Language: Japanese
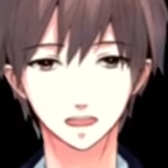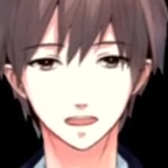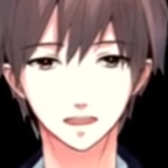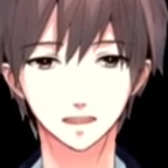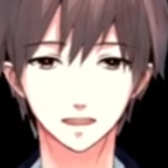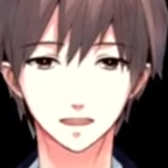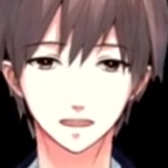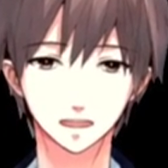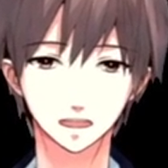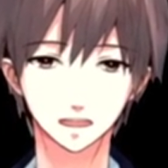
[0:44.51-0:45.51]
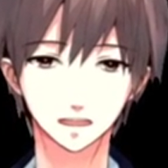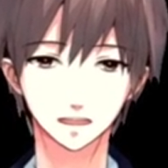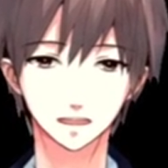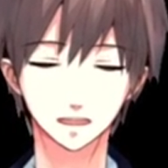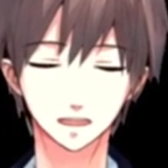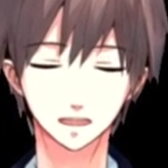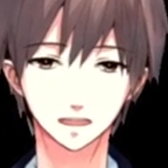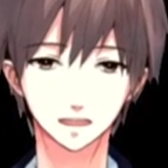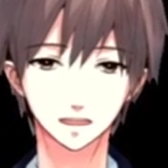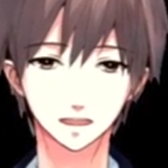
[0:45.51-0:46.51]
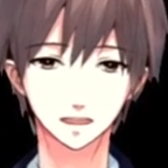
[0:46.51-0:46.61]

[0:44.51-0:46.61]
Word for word: え YouTube にアップすれば